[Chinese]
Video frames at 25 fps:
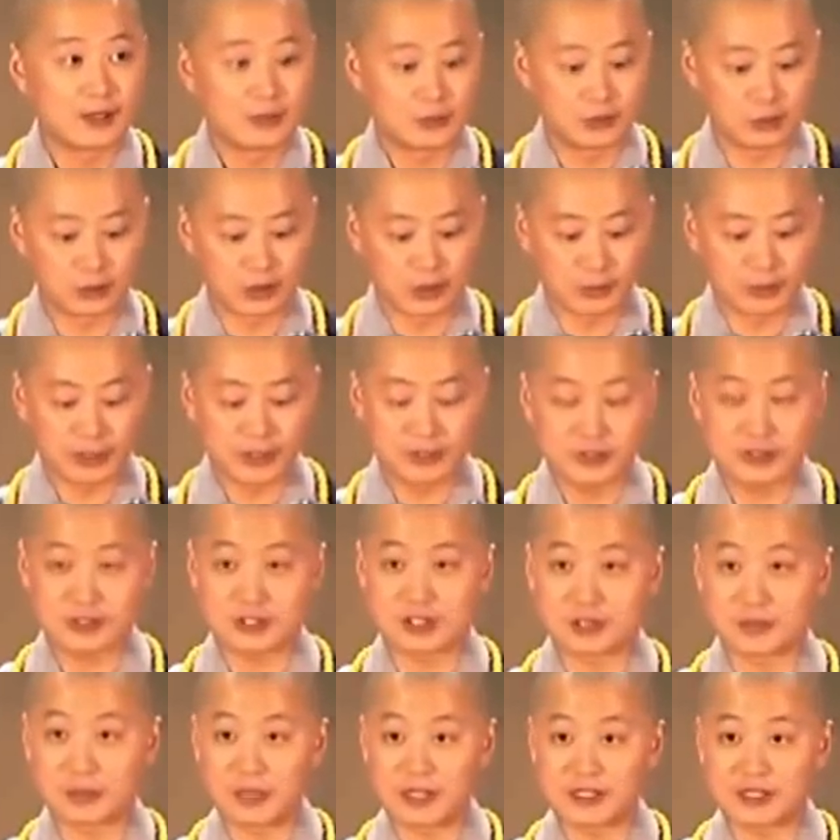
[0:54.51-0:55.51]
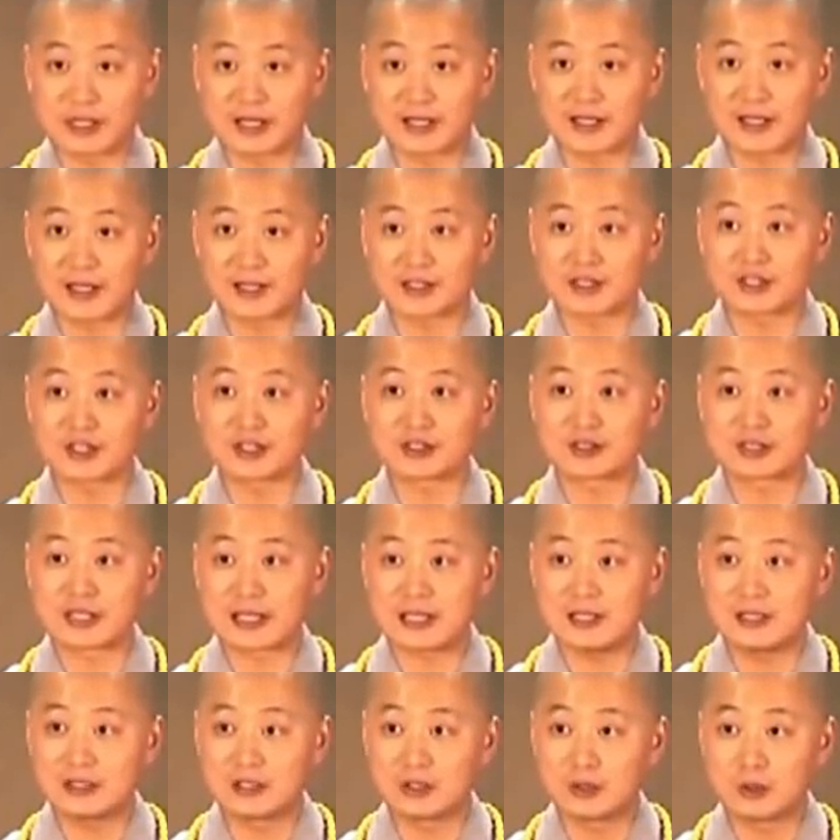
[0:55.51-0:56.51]
我们自己没灾难幸
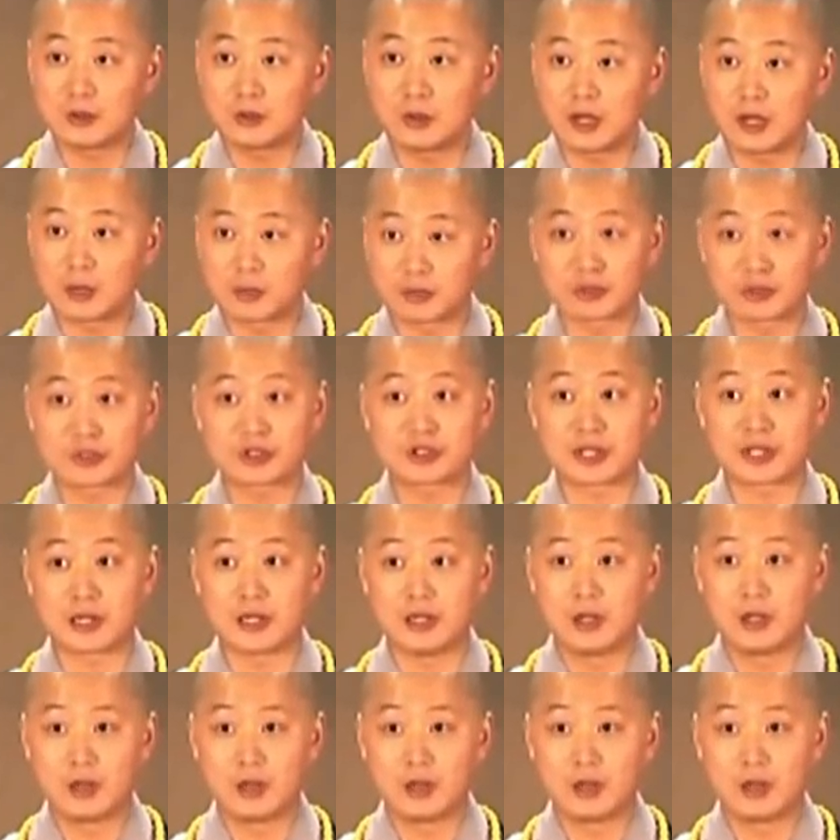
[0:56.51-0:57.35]
灾乐祸啊，不是。